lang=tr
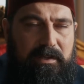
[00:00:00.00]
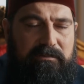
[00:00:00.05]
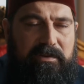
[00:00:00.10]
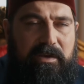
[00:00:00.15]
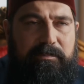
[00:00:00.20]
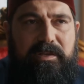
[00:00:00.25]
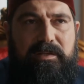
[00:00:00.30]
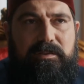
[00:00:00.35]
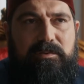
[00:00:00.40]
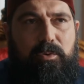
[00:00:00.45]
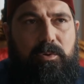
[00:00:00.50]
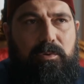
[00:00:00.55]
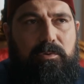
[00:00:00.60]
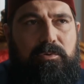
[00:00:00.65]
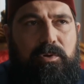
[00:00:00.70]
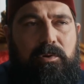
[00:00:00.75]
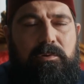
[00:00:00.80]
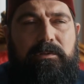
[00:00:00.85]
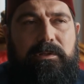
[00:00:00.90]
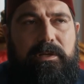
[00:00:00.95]
Ve biz o
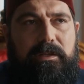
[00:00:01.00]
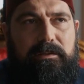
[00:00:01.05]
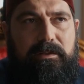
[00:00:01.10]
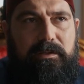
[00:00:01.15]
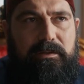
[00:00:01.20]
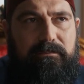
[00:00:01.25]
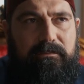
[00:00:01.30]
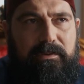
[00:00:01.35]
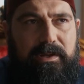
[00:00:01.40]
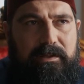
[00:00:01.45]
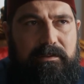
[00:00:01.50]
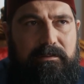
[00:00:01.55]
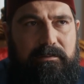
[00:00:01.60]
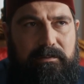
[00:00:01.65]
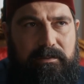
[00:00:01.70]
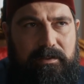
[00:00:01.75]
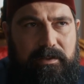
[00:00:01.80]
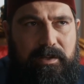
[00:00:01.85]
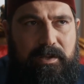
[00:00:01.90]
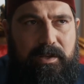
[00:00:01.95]
kongreden evvel
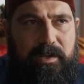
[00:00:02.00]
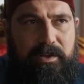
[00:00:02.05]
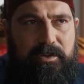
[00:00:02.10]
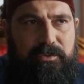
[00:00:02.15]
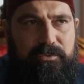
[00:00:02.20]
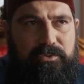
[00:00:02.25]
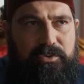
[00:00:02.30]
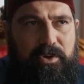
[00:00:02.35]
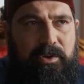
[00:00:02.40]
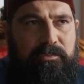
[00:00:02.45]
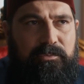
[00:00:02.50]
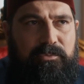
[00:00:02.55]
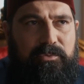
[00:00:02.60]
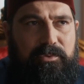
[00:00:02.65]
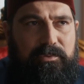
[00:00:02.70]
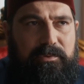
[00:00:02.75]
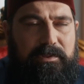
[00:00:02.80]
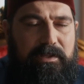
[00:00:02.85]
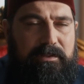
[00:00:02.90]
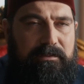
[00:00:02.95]
Jön
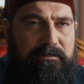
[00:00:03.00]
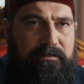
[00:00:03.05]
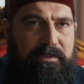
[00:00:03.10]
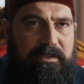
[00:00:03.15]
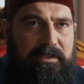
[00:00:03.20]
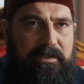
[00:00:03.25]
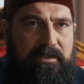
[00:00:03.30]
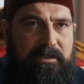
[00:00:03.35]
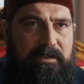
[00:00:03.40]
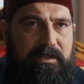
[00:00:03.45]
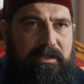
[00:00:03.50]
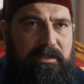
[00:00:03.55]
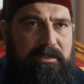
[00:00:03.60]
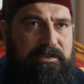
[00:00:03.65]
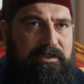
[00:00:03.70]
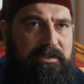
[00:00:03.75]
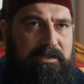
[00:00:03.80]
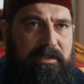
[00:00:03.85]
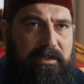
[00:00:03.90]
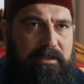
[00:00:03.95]
Türklerin kirli
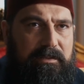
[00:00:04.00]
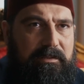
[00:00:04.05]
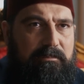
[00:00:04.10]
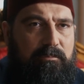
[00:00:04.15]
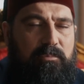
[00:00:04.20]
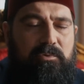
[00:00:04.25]
ilişkilerini